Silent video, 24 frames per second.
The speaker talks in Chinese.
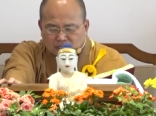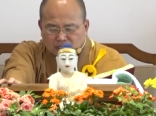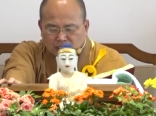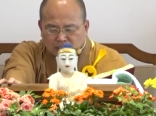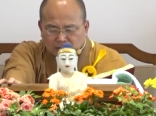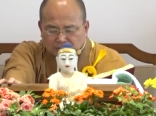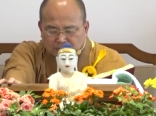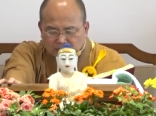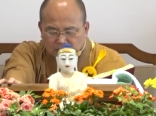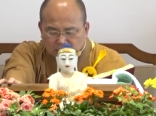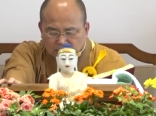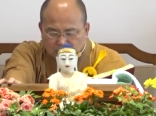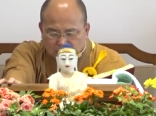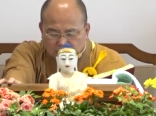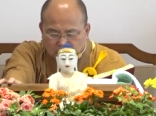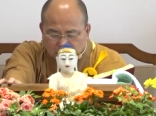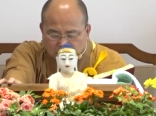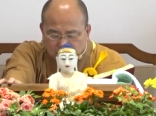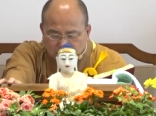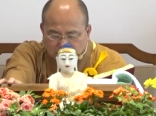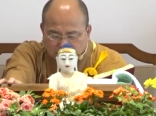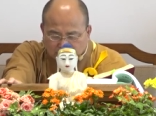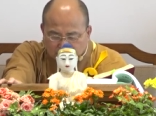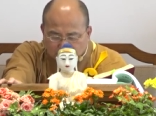那
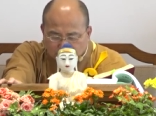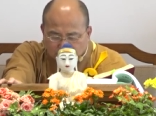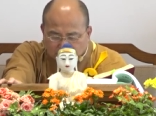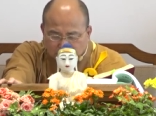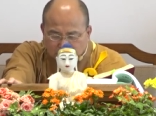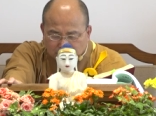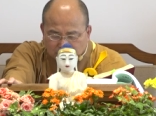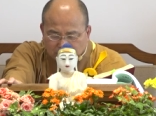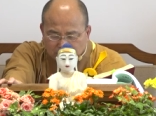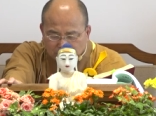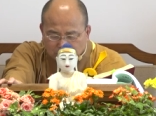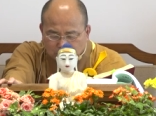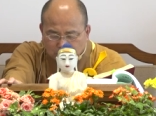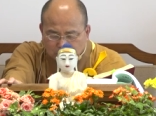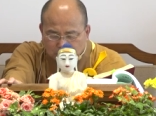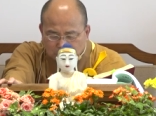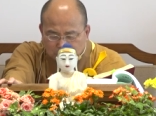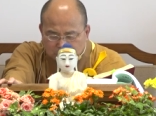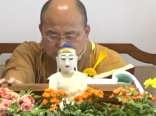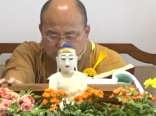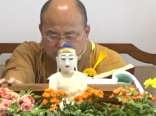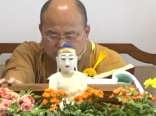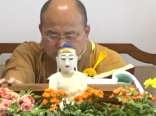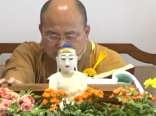么，因为没有
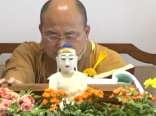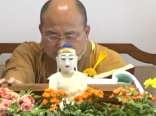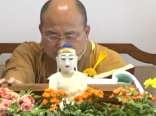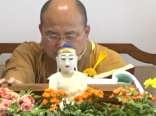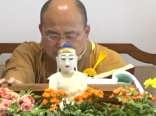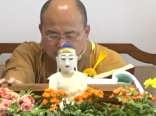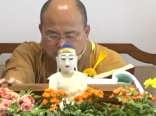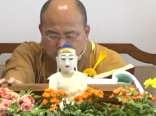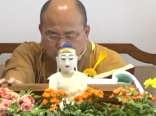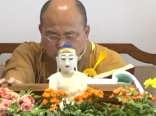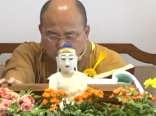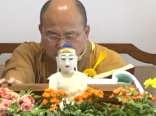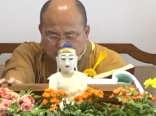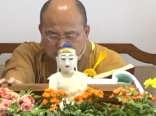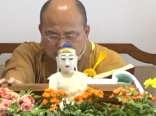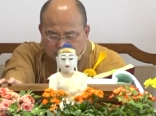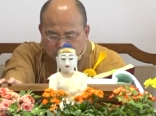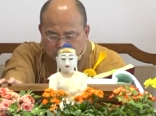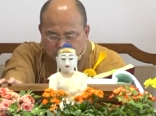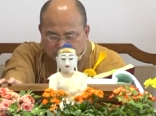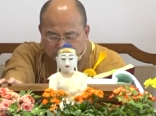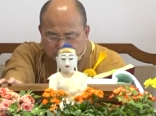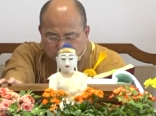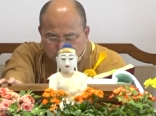如实正观
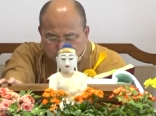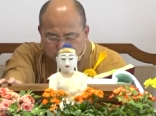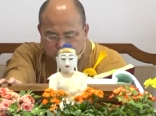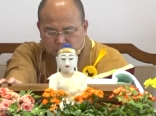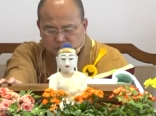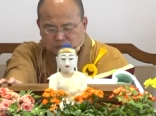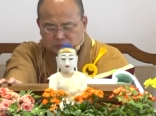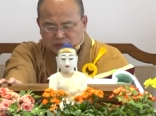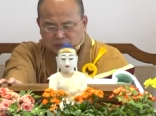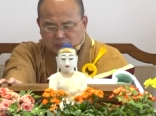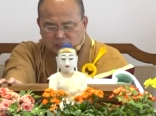的缘故，